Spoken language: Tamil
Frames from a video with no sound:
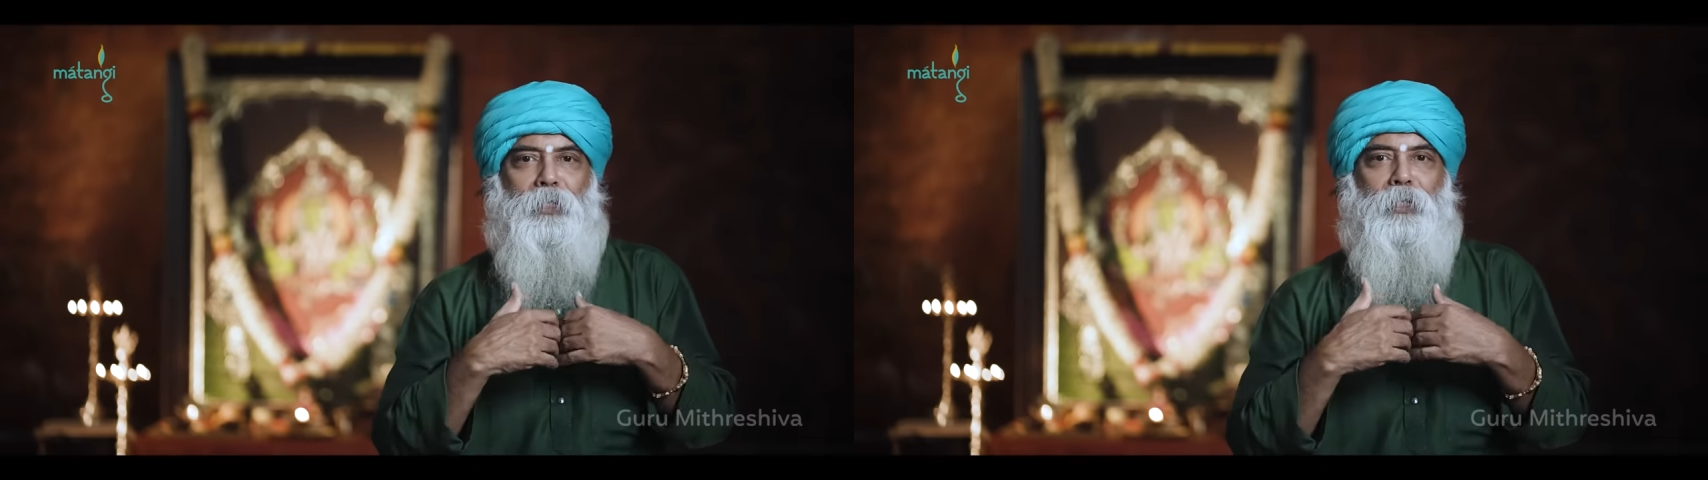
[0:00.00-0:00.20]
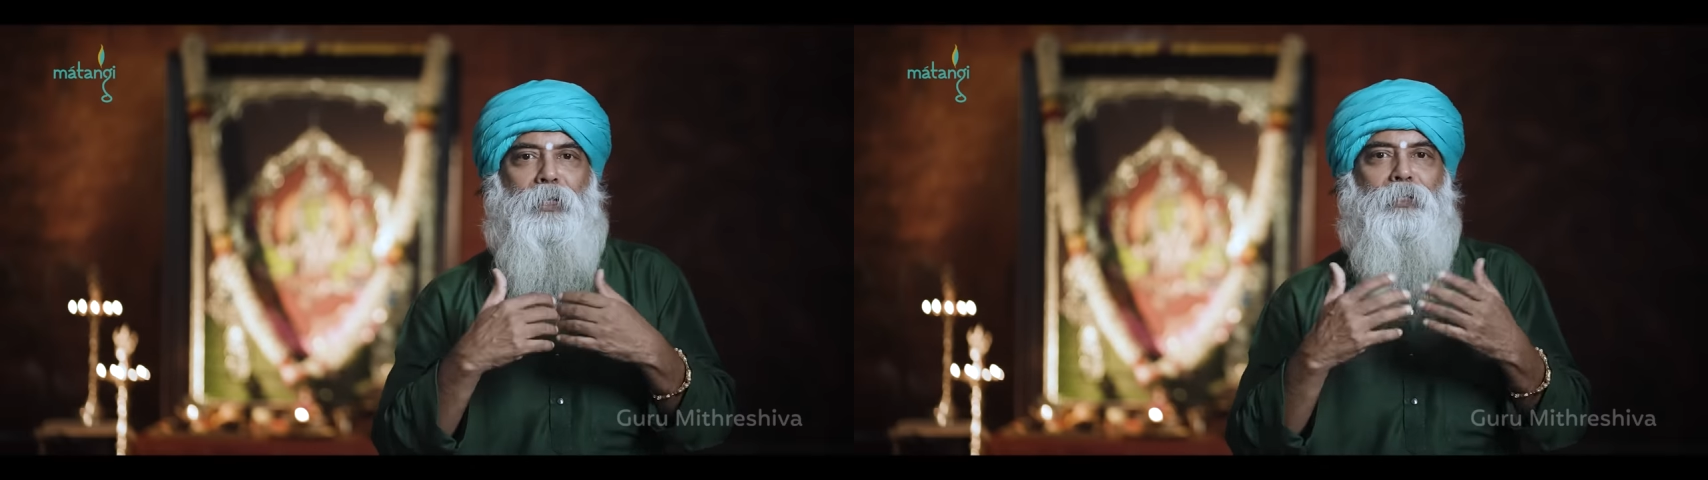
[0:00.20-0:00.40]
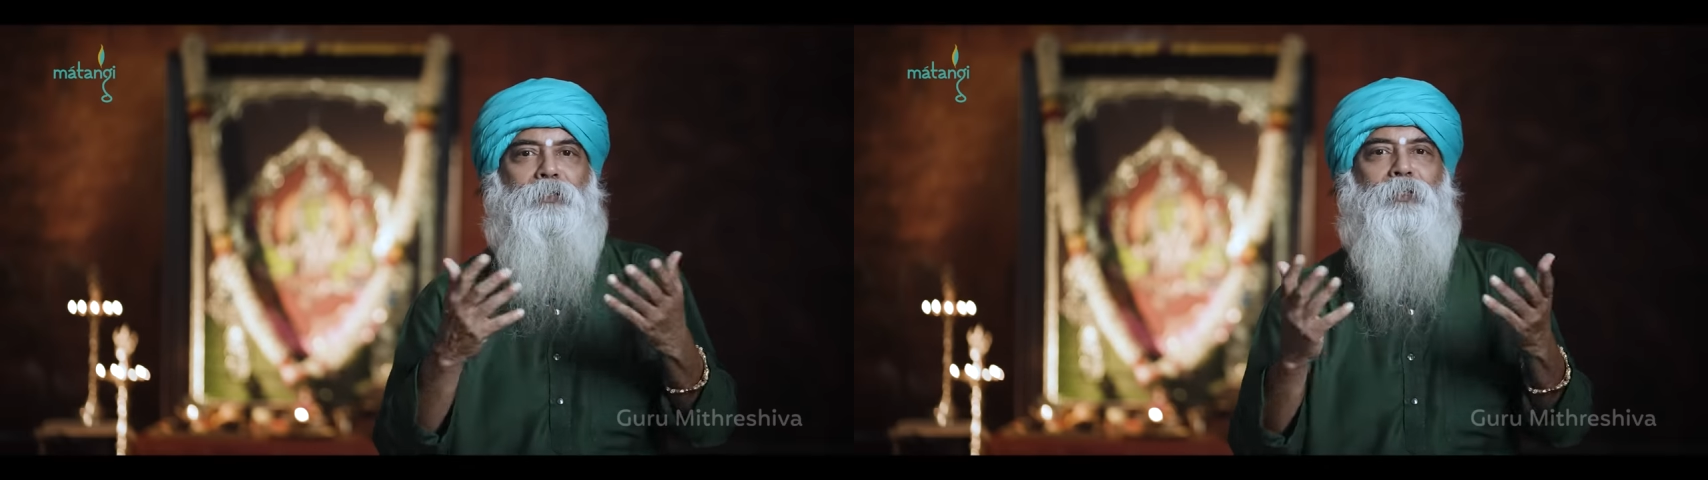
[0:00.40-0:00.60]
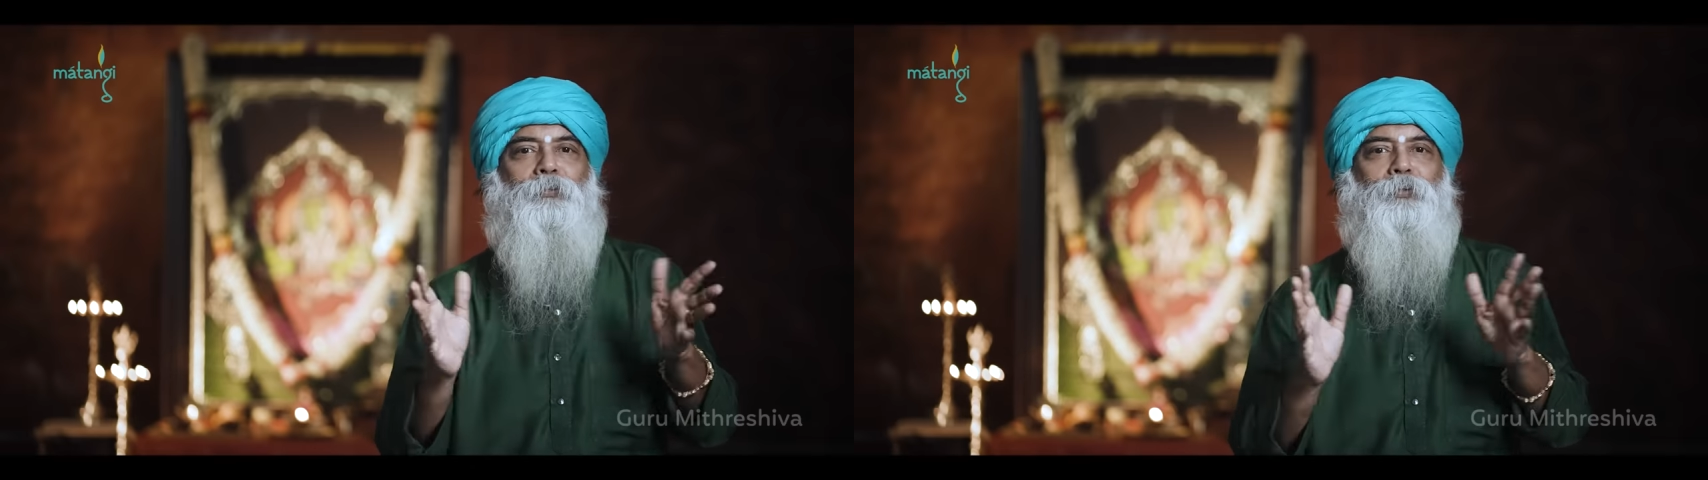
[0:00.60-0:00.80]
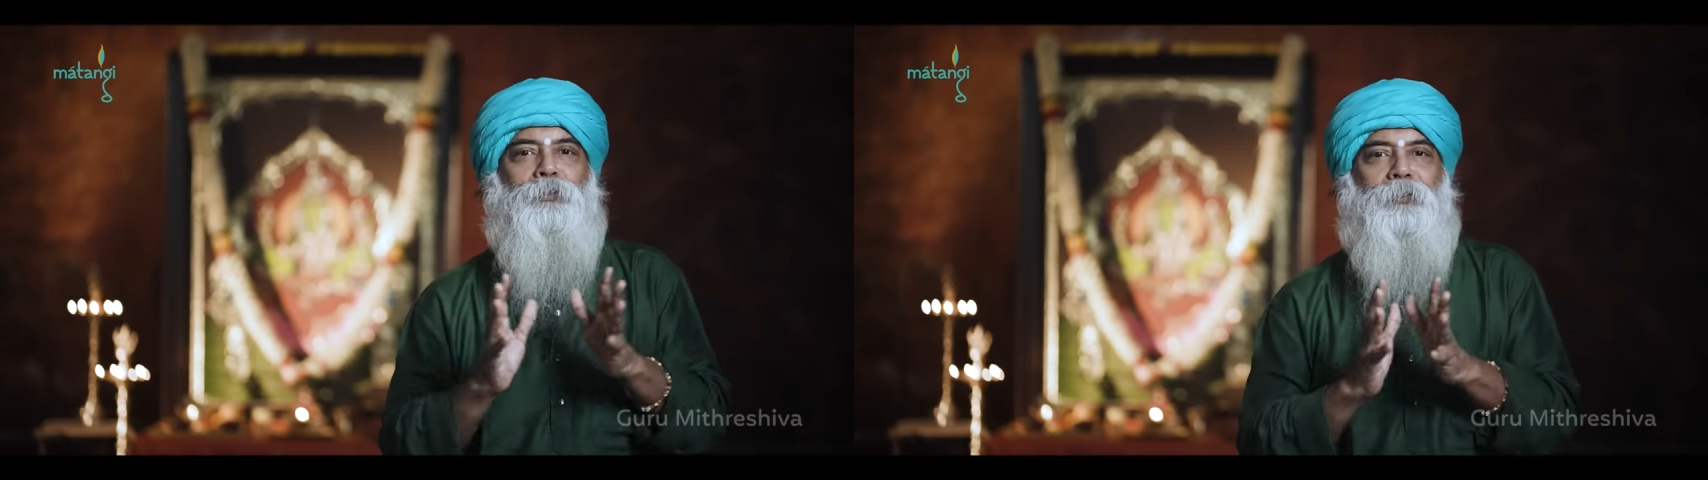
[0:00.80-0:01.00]
ஞானத்தை
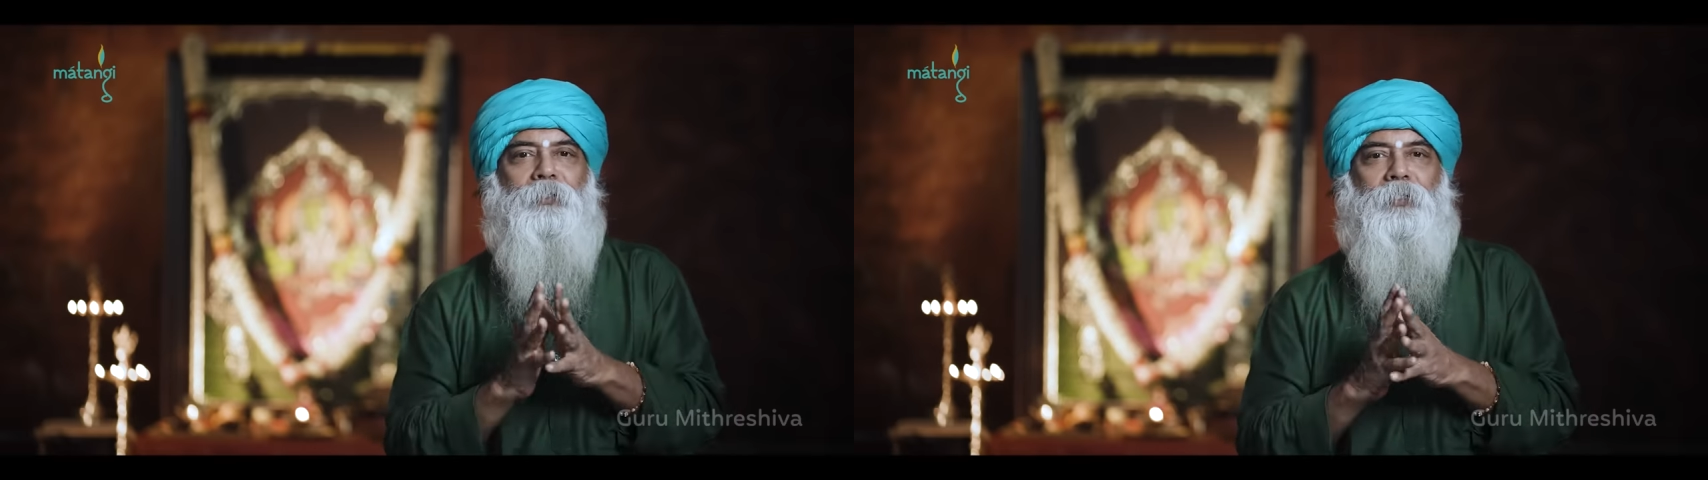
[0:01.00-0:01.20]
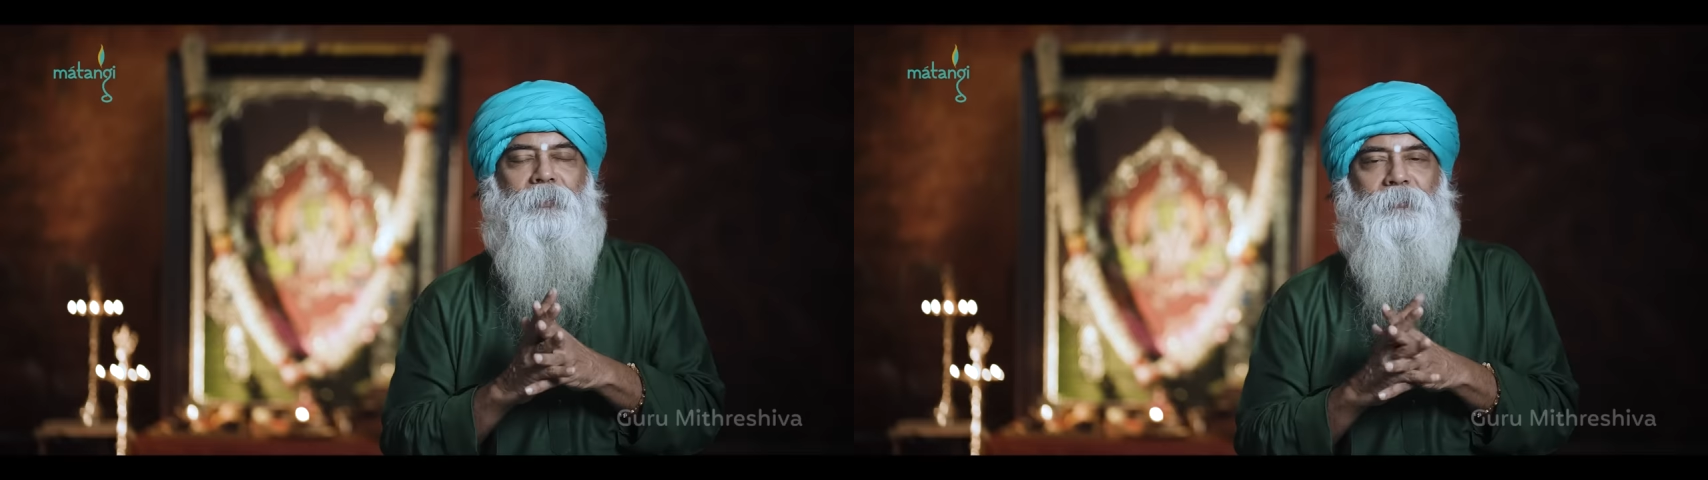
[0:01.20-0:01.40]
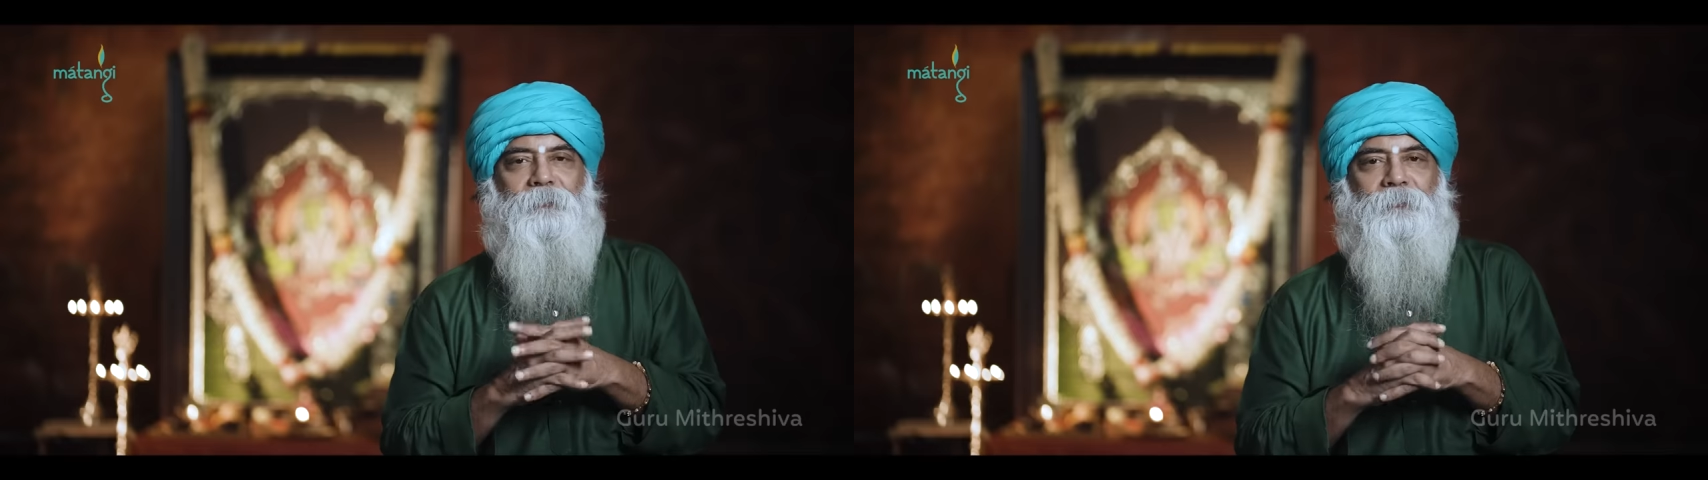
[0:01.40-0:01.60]
கொடுத்துருக்கிறார்கள்